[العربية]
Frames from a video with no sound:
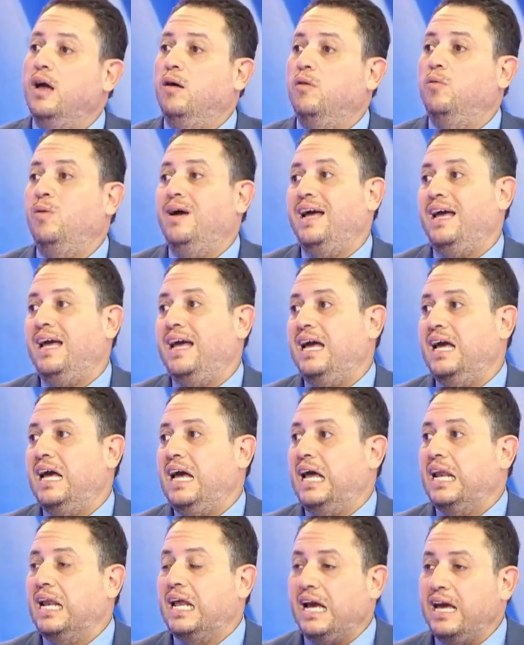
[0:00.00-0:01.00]

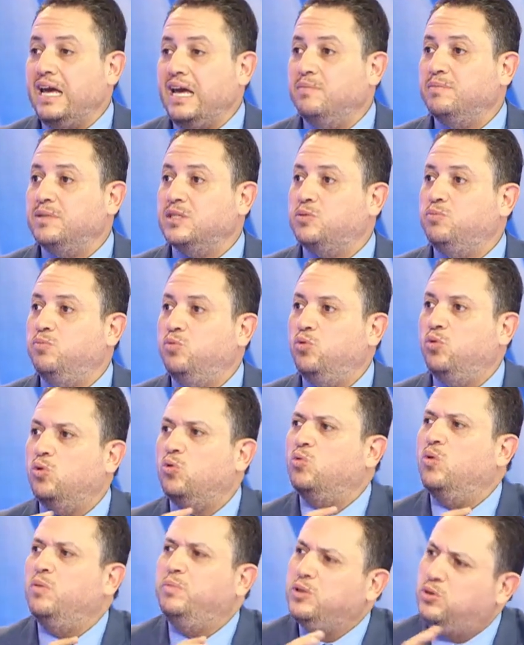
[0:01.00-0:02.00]
والغير مسبوق
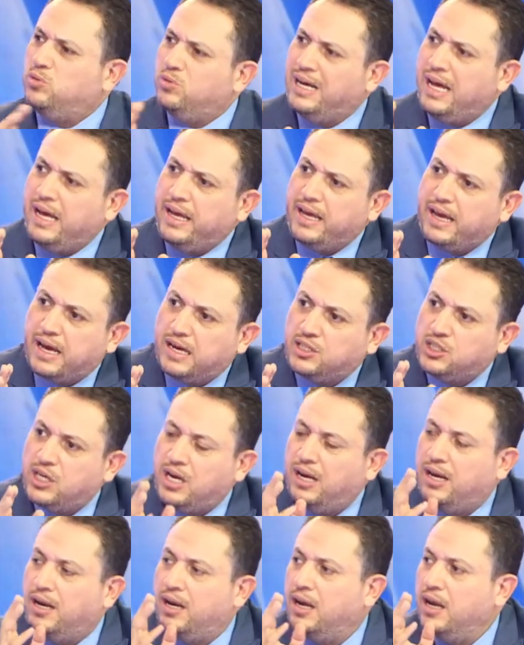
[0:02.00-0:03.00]
وبدون أي
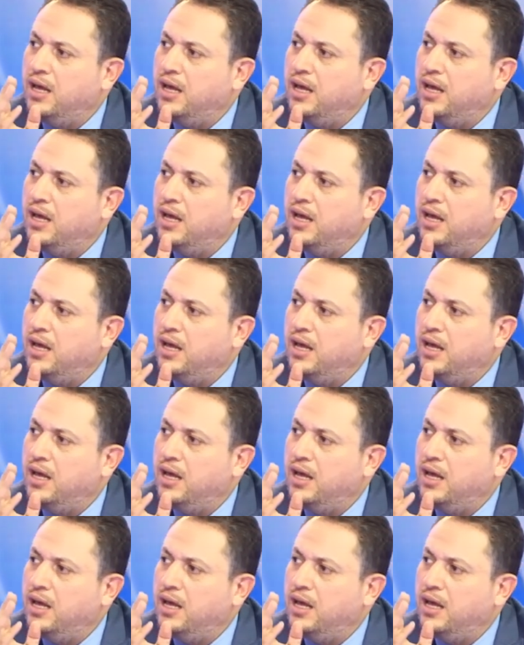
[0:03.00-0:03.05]
خجل